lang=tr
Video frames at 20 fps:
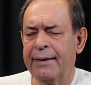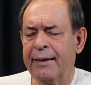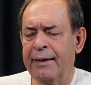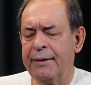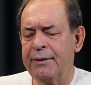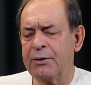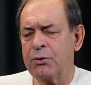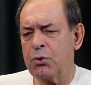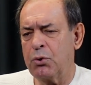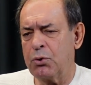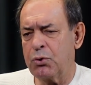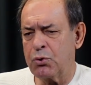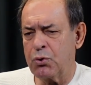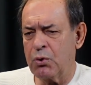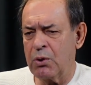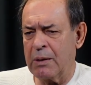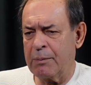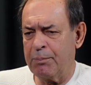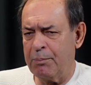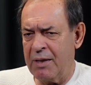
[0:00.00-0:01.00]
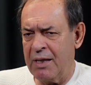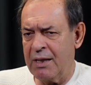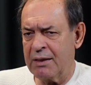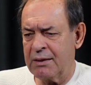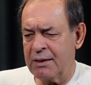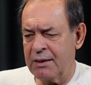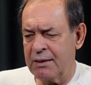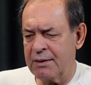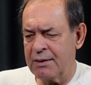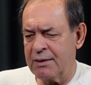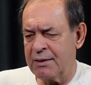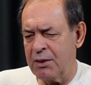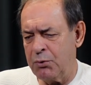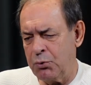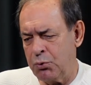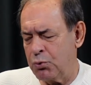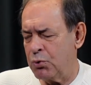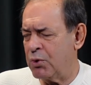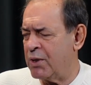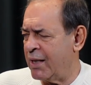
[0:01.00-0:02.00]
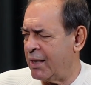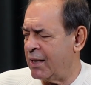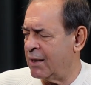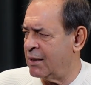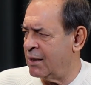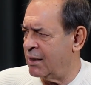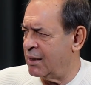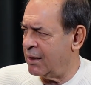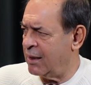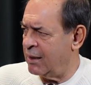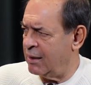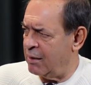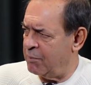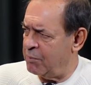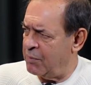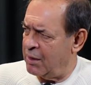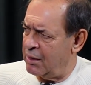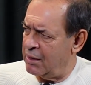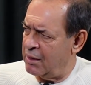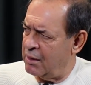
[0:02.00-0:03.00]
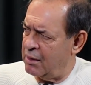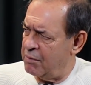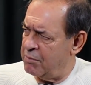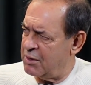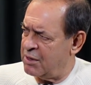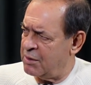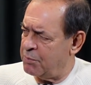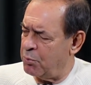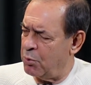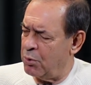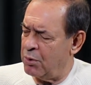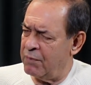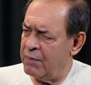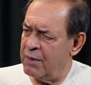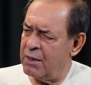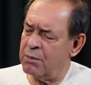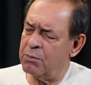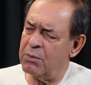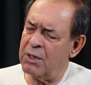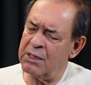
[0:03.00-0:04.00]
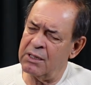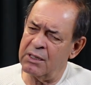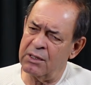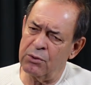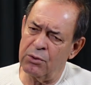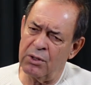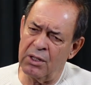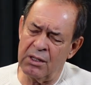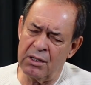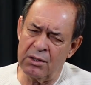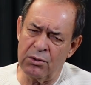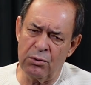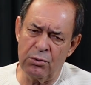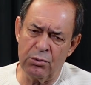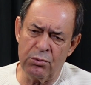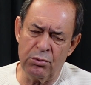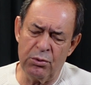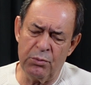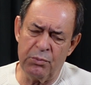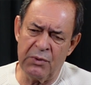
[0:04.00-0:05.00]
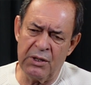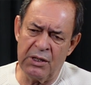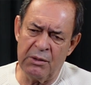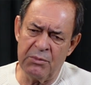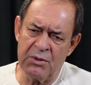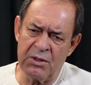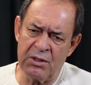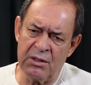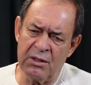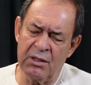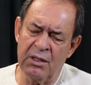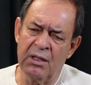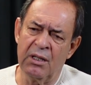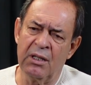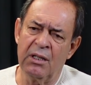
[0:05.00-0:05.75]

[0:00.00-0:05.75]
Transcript: yani sonuç olarak baktığınızda üstüne katarak giden bir Adana Demirspor var. Bu Adana Anadolu kulüplerimizin